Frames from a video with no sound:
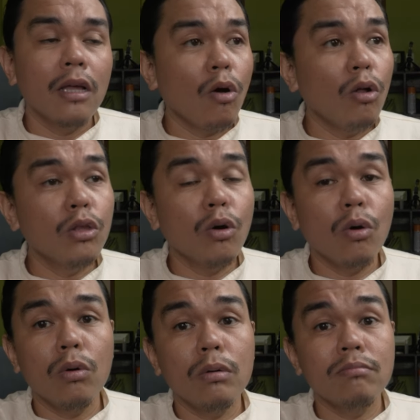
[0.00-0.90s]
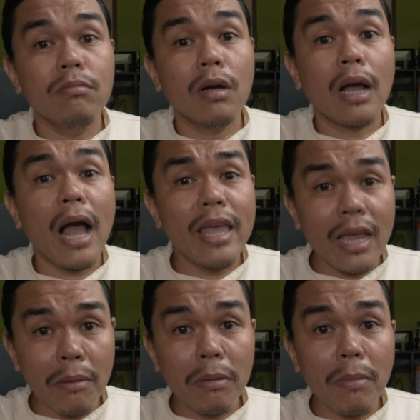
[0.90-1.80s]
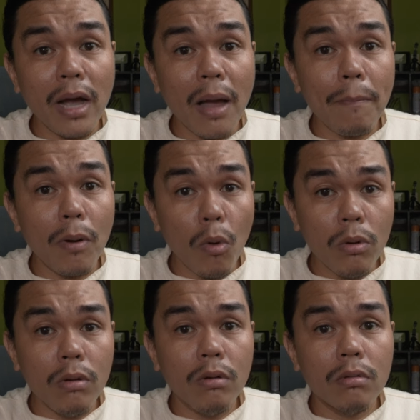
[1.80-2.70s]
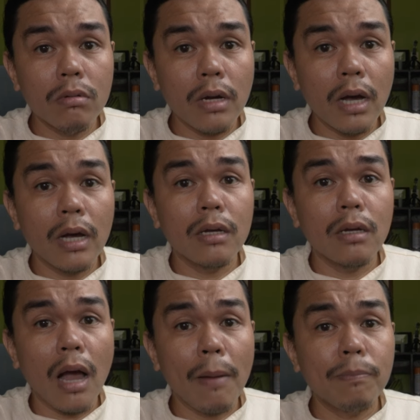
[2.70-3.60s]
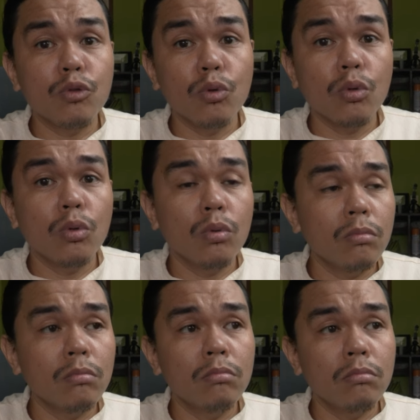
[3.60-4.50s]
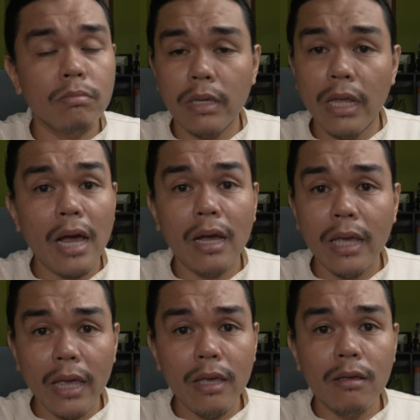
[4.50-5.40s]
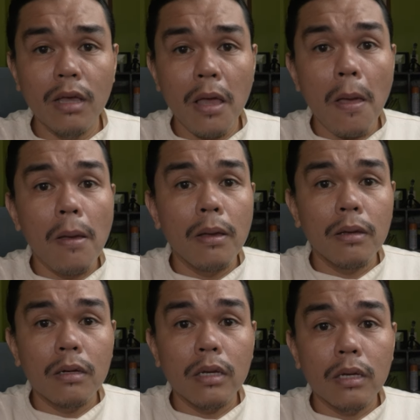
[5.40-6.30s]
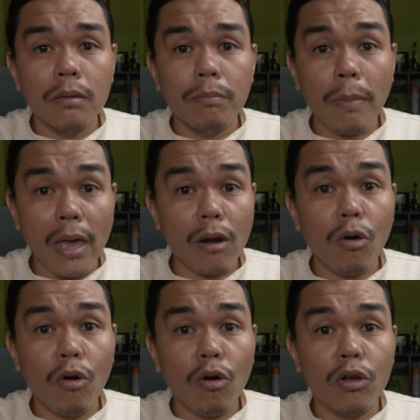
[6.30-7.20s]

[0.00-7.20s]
Although, kaya naman mag-upload ng up to ilang gig, pero